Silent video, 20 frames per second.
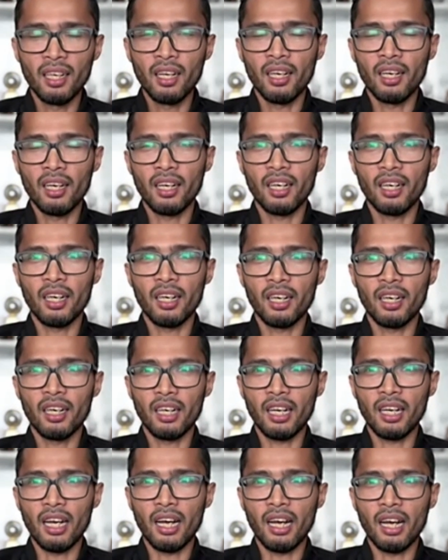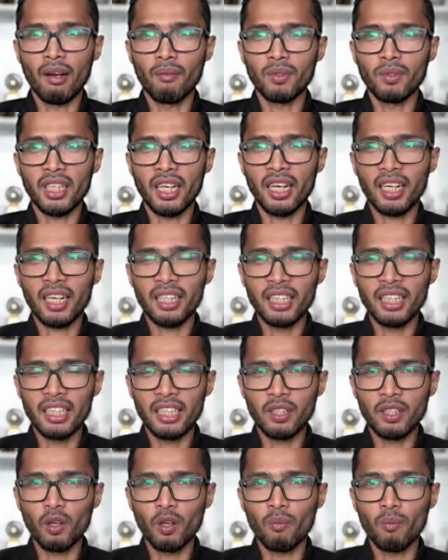uh, misalnya
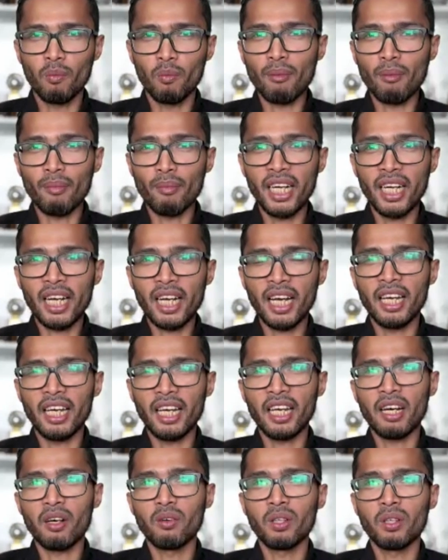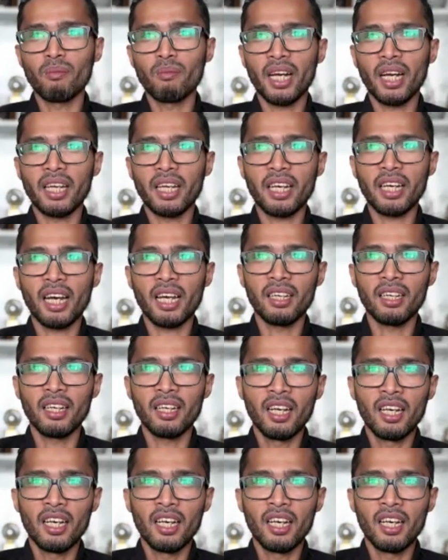di global Amerika ya yang udah menaikkan